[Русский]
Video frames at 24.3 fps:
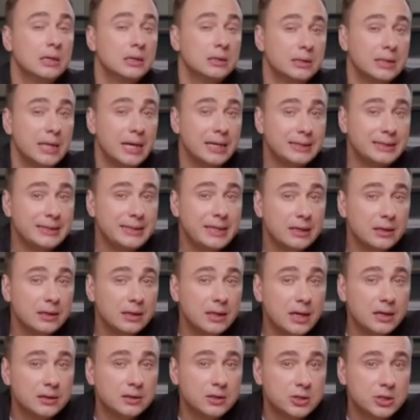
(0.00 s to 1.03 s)
На дне
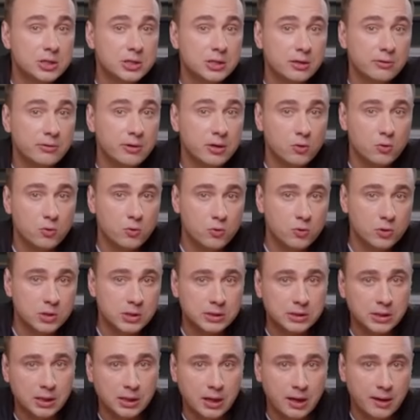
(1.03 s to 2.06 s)
Ладожского
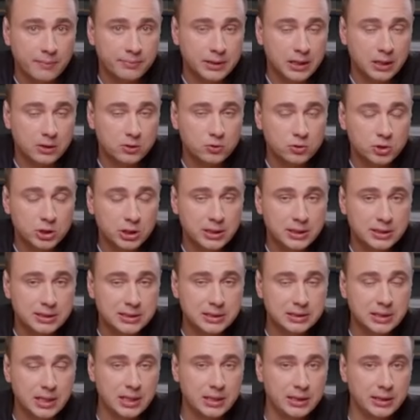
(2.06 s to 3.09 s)
озера обнаружили
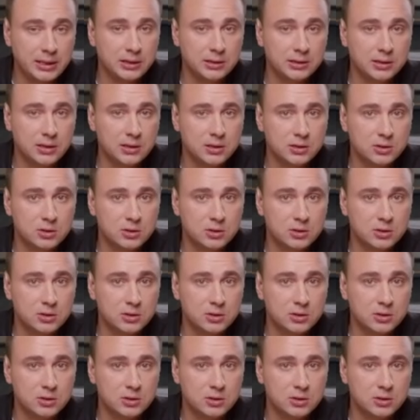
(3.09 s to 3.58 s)
старинное